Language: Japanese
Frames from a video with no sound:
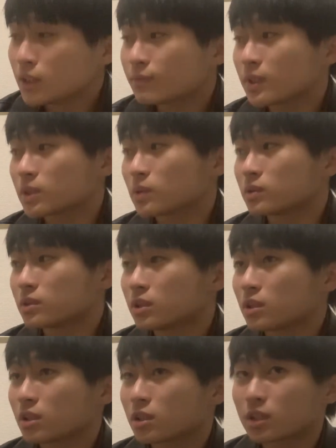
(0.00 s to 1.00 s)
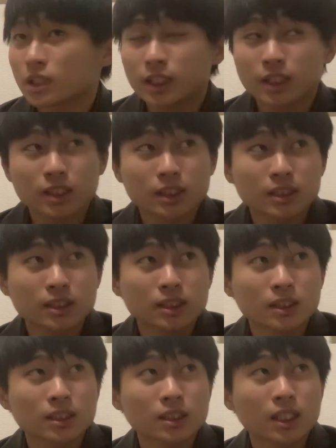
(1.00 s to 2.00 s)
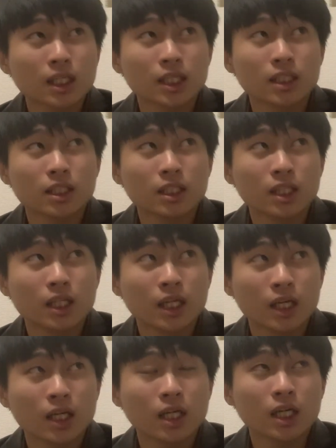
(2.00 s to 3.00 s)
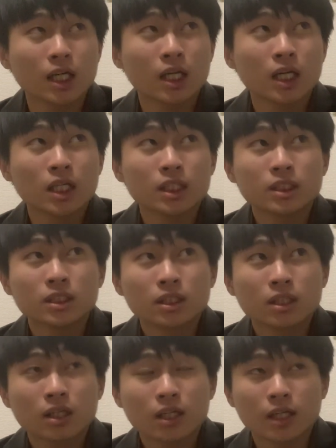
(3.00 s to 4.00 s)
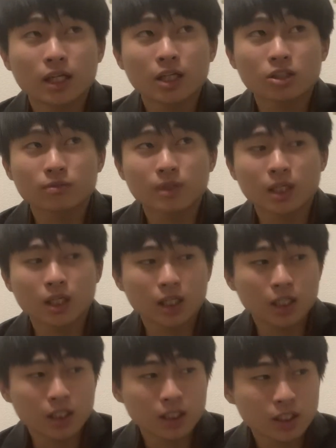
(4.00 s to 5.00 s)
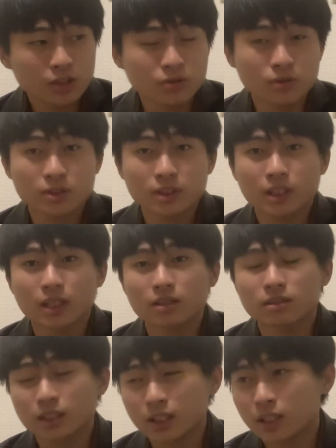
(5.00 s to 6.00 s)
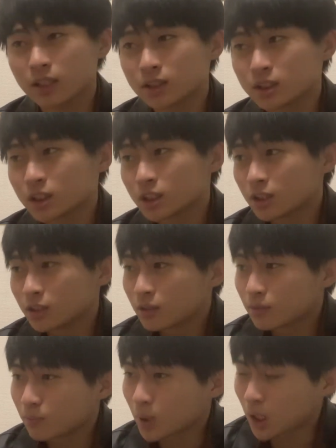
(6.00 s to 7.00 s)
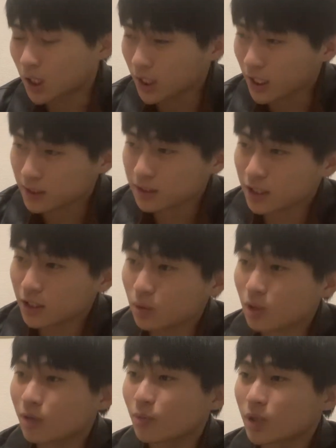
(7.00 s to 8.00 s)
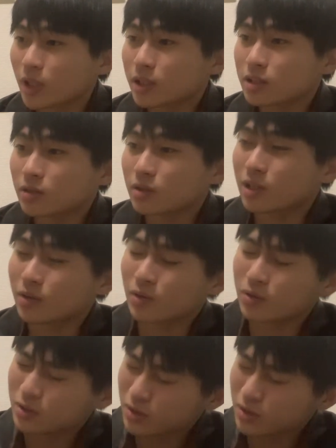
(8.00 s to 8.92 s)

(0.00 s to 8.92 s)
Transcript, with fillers: まあ、そんぐらいですかね。はい、あとまあ、食生活ね。まあ、野菜とかもね、ちゃんとあの、